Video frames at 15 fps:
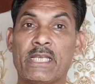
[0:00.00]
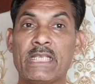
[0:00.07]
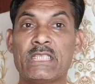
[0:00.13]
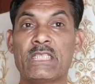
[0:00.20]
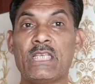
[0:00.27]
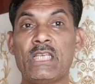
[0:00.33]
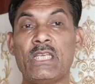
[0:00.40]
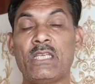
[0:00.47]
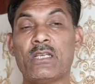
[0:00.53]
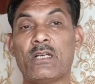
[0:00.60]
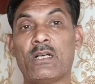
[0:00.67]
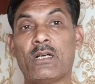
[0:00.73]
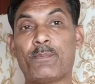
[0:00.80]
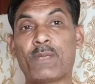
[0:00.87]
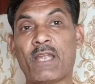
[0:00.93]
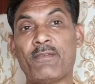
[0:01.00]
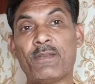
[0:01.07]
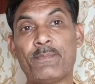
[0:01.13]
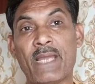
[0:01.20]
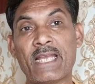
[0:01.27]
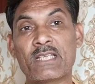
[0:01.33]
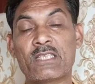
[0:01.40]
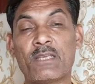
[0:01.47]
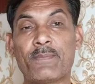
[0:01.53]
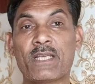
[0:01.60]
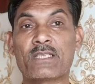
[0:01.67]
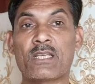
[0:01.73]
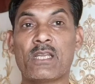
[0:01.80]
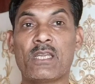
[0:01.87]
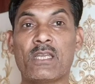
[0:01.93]
किसी प्राइवेट बैंक से
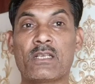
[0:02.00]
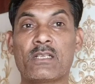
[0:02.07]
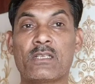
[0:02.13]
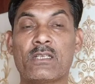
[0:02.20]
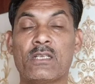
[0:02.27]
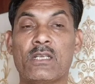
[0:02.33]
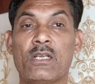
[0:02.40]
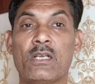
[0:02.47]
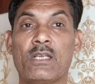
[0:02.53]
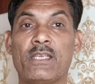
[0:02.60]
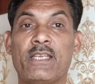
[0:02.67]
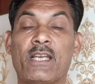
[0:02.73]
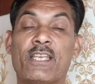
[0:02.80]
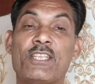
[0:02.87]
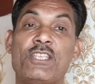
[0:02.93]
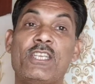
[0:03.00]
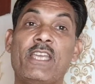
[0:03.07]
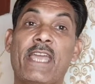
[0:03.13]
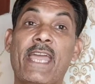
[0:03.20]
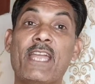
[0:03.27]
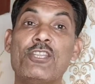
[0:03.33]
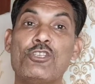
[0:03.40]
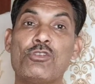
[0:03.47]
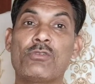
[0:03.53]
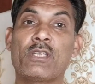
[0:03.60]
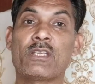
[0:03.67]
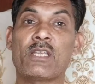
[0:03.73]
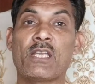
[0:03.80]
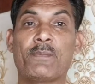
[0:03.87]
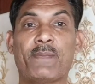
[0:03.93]
पैसा लेकर या किसी एनजीओ
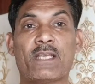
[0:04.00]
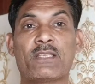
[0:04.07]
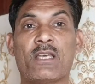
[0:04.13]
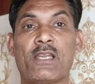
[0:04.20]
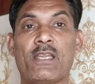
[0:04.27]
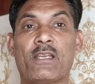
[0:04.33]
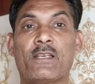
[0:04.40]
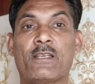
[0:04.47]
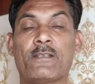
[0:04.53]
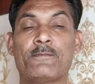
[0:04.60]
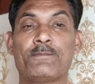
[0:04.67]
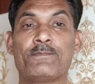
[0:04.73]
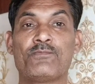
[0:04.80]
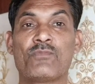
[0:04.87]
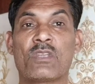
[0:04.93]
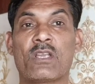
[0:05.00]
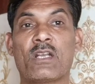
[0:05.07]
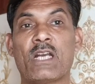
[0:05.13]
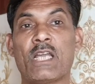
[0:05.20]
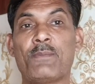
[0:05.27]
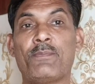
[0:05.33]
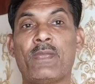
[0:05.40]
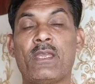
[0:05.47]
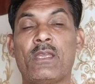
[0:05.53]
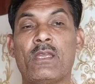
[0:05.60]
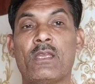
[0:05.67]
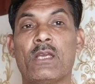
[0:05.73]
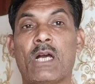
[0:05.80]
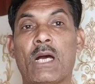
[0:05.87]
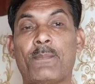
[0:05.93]
के तहत पैसा लेकर घर
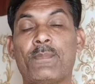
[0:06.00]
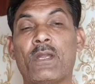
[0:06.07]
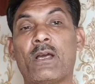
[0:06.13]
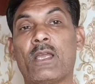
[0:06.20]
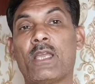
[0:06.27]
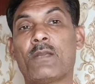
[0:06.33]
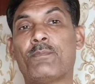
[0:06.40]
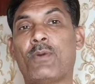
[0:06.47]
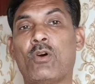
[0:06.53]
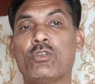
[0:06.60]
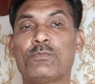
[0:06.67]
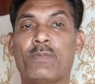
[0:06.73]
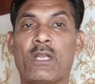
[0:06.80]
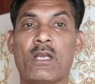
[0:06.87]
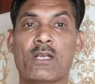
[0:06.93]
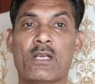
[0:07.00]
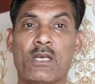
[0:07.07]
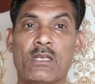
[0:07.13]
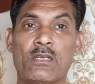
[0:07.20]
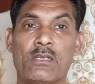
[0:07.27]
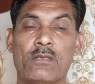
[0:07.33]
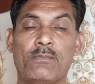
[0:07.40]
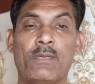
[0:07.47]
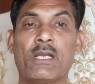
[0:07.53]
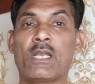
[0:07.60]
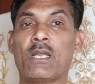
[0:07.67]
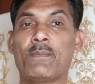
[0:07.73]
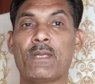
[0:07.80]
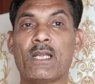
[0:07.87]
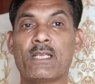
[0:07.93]
में अपना एक बहुत बड़ा घर
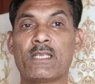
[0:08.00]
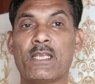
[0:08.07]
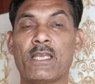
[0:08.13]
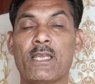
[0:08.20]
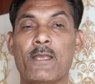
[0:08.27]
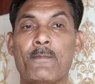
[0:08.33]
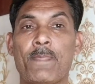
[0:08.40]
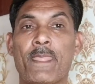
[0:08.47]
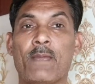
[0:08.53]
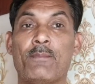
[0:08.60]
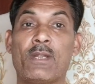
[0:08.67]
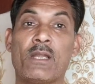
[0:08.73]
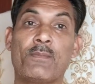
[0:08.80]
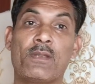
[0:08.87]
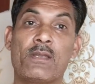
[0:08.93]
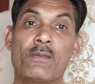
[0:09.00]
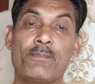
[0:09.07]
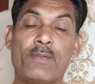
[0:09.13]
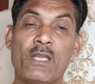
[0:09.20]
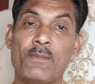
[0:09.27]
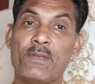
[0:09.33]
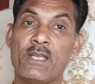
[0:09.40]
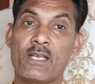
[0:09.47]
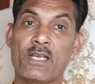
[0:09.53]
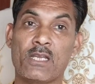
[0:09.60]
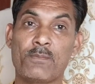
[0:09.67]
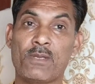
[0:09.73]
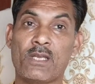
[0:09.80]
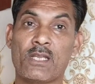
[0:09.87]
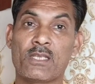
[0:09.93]
बंगला बनाते हैं बड़ा बड़े बड़े बड़े
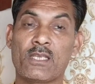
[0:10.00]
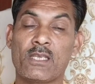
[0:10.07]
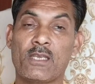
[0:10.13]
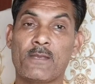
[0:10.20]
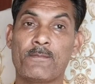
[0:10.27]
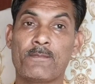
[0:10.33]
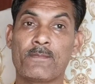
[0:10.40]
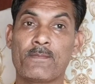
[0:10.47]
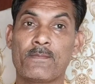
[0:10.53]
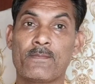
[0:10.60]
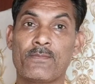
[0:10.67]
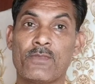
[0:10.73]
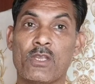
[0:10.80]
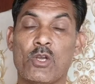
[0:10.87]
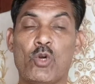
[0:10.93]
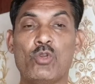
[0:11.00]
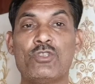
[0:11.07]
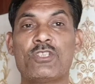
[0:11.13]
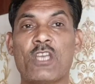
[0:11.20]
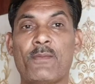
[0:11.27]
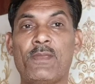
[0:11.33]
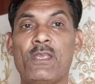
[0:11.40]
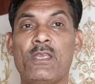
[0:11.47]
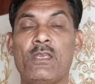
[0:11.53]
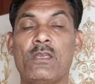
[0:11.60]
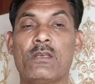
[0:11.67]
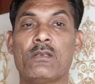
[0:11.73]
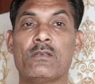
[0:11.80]
घर बनाते हैं उन सभी